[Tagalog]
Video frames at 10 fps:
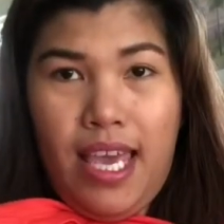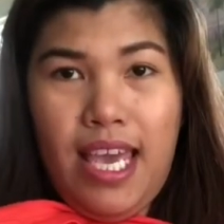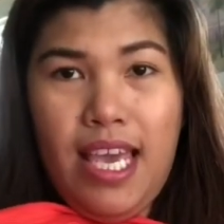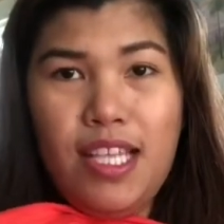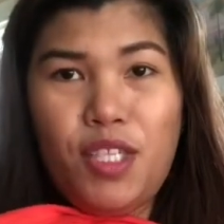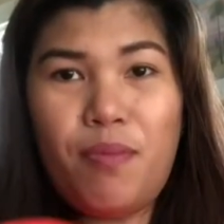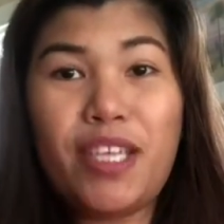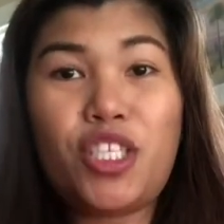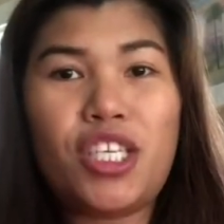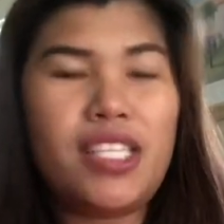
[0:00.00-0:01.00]
It's
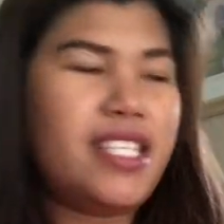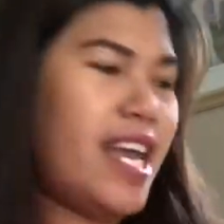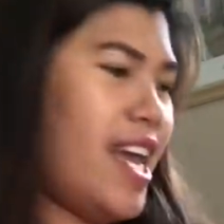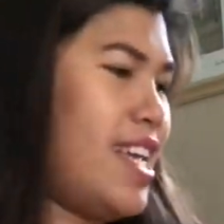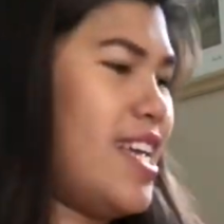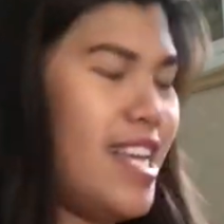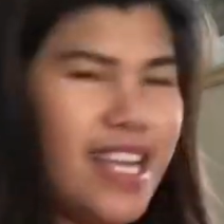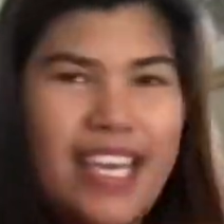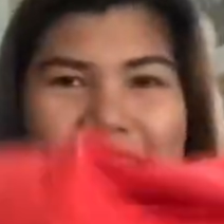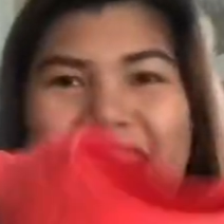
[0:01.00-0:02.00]
my chill day.
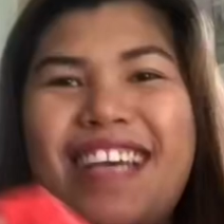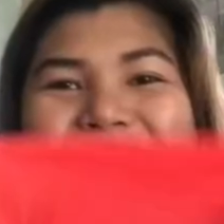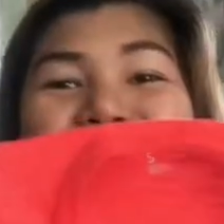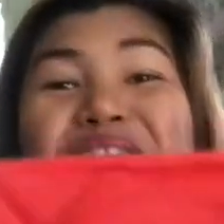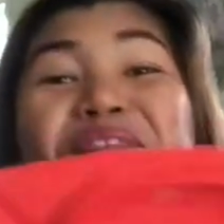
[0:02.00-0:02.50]
Ayan.